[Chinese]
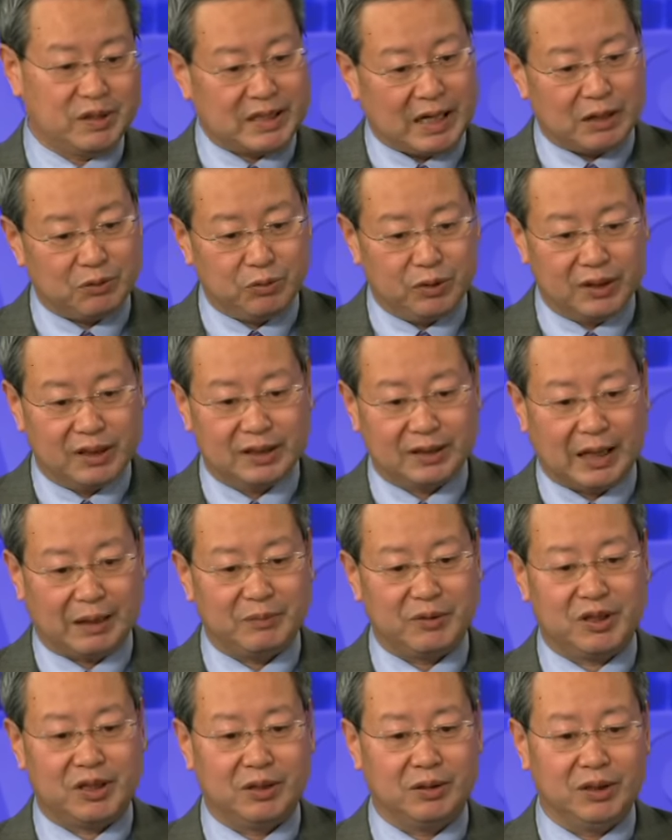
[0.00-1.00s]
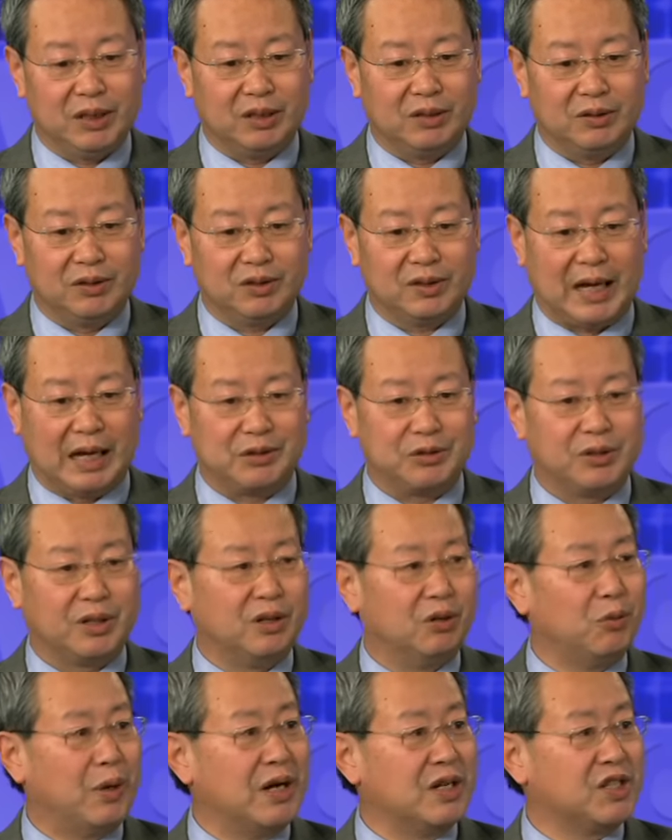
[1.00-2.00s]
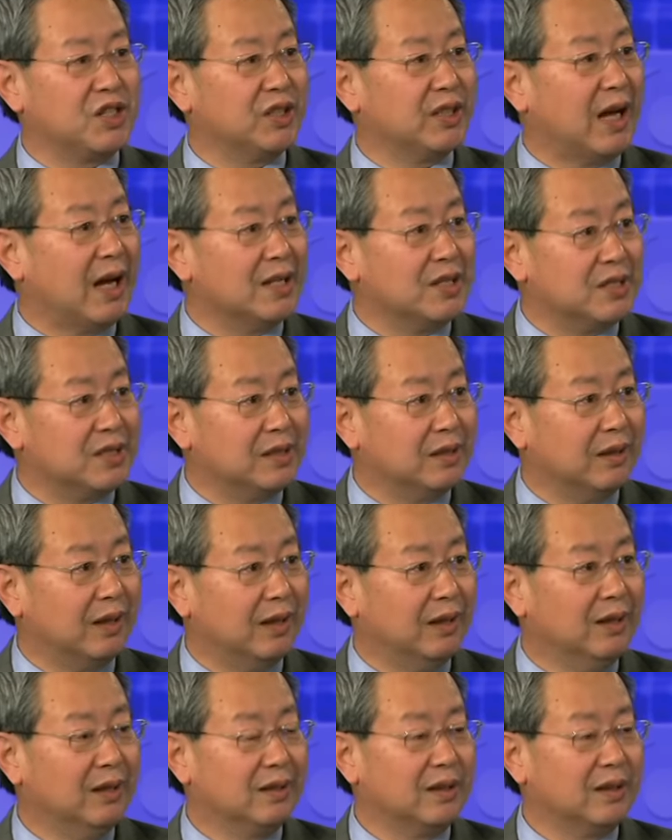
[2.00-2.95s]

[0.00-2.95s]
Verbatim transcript: 加入了一个 WTO 以后，就感觉到万事大吉了。